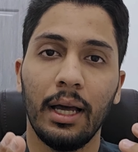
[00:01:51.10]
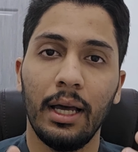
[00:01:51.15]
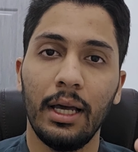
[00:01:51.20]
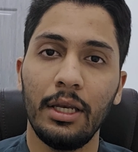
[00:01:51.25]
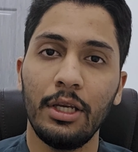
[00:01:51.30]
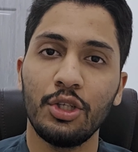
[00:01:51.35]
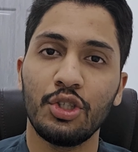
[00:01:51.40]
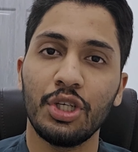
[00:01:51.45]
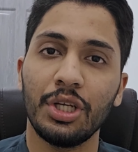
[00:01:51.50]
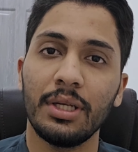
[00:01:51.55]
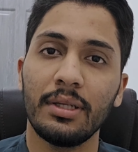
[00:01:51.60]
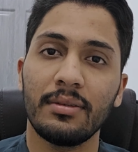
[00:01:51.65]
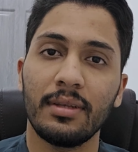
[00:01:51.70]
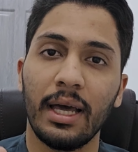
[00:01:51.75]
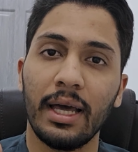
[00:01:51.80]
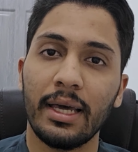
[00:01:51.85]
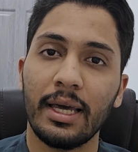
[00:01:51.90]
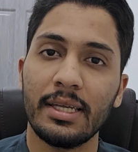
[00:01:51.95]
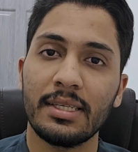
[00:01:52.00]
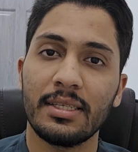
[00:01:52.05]
انا
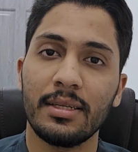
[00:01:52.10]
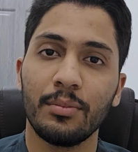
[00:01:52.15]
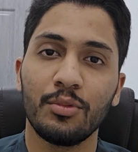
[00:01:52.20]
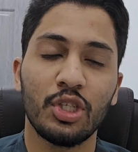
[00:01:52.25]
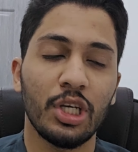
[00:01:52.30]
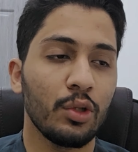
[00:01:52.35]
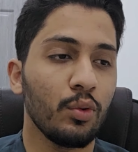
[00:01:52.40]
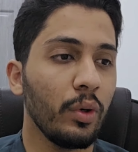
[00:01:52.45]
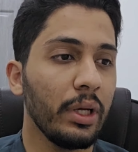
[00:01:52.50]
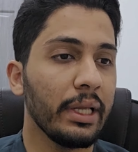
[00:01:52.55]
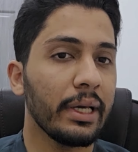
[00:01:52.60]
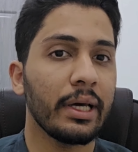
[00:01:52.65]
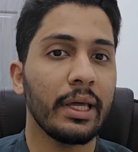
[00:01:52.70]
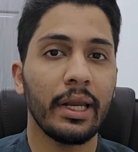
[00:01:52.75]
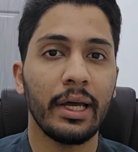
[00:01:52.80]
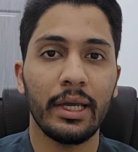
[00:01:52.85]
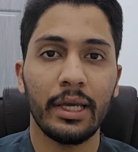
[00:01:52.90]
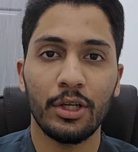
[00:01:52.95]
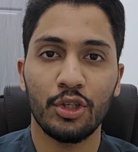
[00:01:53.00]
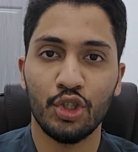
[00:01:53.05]
كنت اقسم جدولي
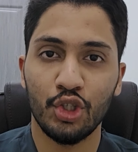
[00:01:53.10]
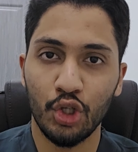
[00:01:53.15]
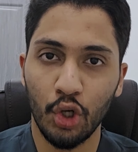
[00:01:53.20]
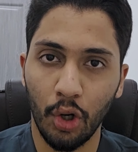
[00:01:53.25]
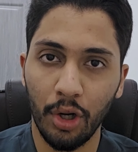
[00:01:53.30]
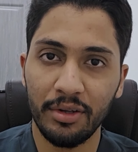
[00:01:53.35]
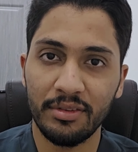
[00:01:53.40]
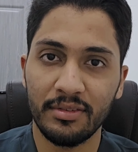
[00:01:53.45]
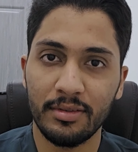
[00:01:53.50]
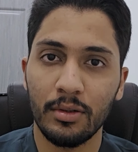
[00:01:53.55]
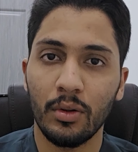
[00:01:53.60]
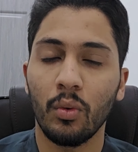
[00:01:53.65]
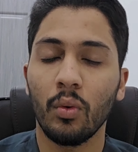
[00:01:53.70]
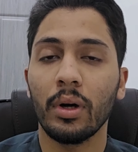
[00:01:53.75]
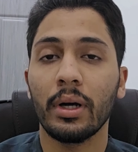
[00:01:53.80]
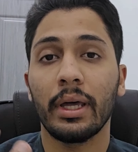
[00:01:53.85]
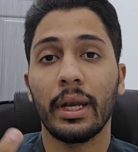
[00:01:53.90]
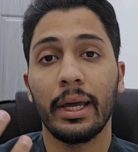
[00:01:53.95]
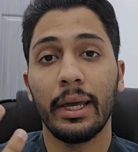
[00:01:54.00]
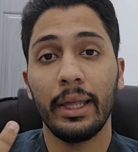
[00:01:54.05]
قرايه شورت
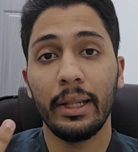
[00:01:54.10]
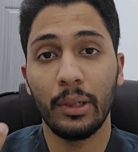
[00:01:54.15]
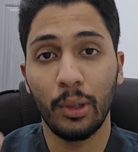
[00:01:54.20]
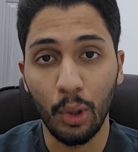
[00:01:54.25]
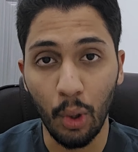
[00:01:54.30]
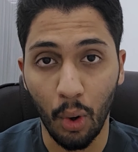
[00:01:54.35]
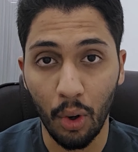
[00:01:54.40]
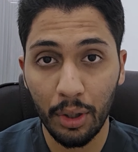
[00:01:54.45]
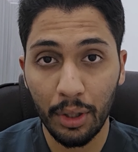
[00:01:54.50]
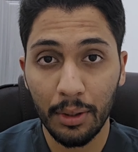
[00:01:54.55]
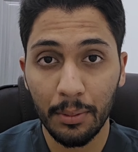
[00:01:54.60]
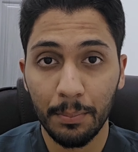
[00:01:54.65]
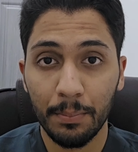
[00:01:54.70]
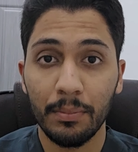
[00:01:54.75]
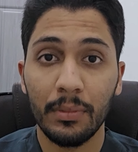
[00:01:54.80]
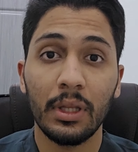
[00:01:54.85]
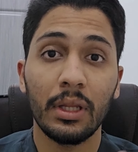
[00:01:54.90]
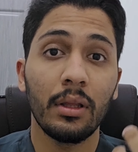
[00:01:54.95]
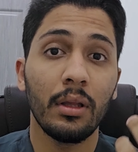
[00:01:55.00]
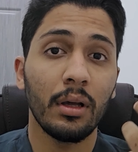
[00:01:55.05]
وقرايه لونج
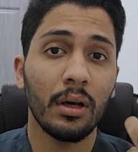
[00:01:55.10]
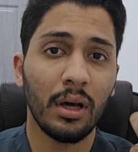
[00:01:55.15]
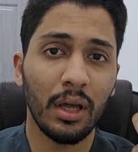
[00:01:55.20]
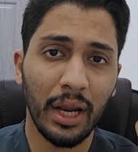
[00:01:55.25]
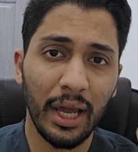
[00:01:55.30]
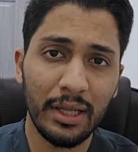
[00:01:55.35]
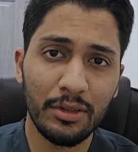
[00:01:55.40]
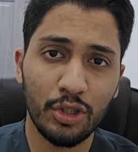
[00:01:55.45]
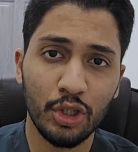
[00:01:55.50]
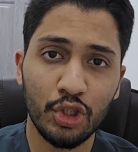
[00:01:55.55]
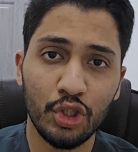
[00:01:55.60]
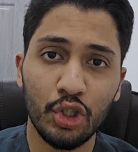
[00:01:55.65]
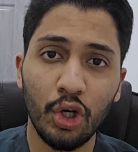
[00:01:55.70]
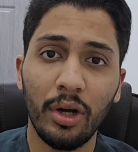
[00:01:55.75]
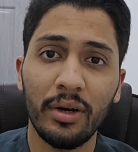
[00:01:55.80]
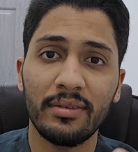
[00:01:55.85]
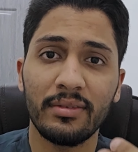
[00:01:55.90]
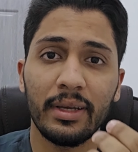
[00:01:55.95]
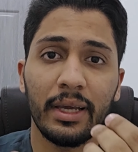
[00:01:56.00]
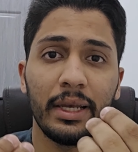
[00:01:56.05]
قرايه
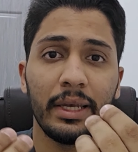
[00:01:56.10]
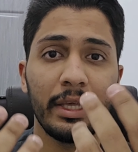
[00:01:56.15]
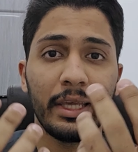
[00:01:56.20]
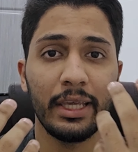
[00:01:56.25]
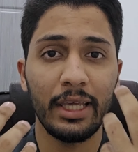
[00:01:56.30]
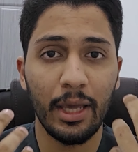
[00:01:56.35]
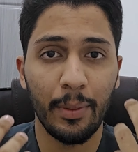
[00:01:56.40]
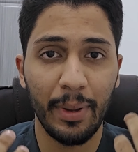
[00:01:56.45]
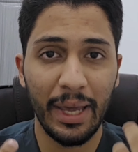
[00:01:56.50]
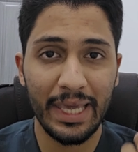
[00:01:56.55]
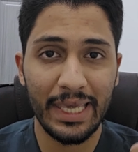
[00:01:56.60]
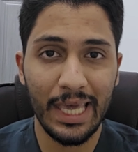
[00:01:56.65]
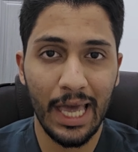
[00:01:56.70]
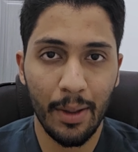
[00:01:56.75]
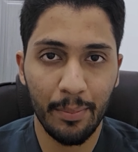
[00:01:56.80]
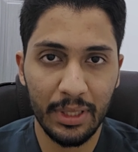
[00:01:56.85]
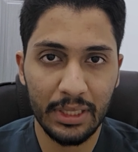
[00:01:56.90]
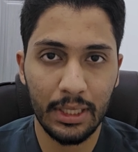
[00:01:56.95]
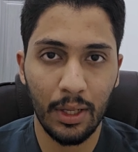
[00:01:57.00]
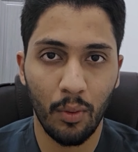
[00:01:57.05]
الشورت اللي هي
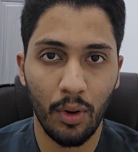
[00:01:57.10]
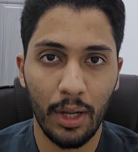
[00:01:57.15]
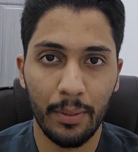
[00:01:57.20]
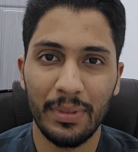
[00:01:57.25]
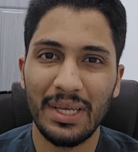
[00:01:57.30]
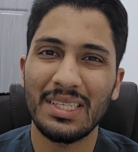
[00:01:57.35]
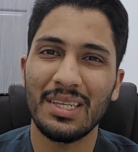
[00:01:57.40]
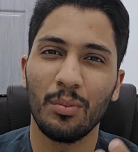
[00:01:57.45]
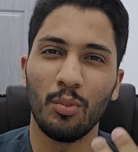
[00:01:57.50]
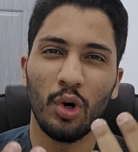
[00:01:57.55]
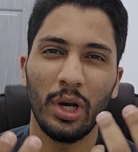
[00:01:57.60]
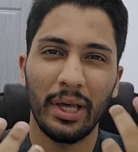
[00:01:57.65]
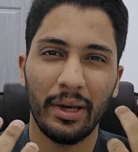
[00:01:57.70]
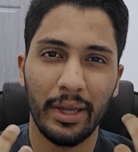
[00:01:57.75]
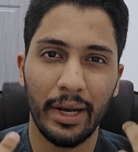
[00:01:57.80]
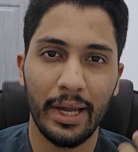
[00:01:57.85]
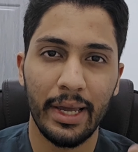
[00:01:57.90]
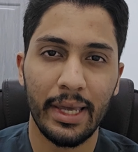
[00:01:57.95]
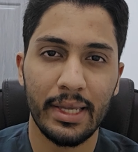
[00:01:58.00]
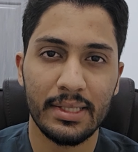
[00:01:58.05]
بايام الدوام يسموها
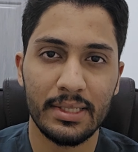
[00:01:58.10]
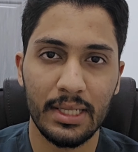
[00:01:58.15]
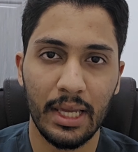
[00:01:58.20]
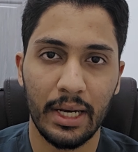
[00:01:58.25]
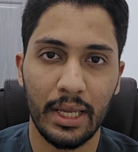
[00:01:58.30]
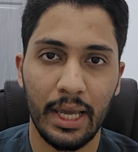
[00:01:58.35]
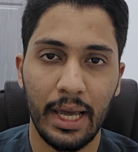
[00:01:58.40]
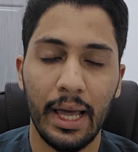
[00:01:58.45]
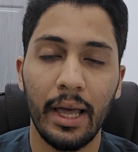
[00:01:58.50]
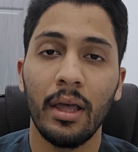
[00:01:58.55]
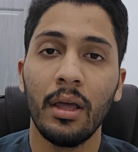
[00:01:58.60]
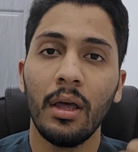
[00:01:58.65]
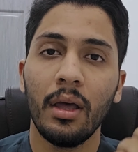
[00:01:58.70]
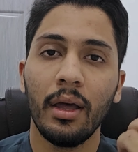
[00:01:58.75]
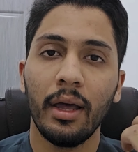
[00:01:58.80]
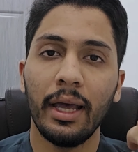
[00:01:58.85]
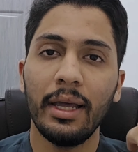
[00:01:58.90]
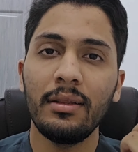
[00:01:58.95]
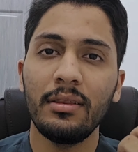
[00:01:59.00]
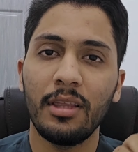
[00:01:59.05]
القرايه السريعه
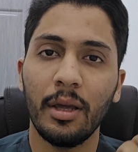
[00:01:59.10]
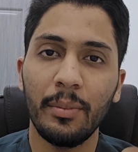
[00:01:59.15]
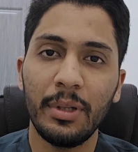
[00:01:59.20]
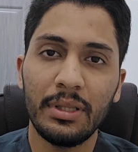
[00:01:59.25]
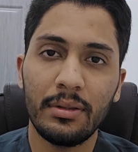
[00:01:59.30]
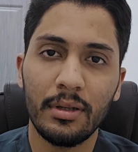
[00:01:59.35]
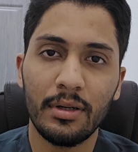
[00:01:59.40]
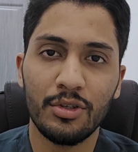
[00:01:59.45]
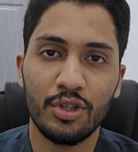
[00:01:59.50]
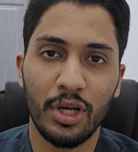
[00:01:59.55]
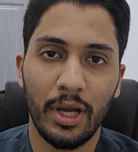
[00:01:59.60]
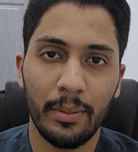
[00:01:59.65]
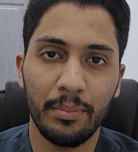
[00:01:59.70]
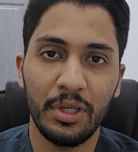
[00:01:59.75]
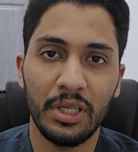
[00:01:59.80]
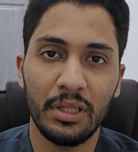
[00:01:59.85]
انت من ترجع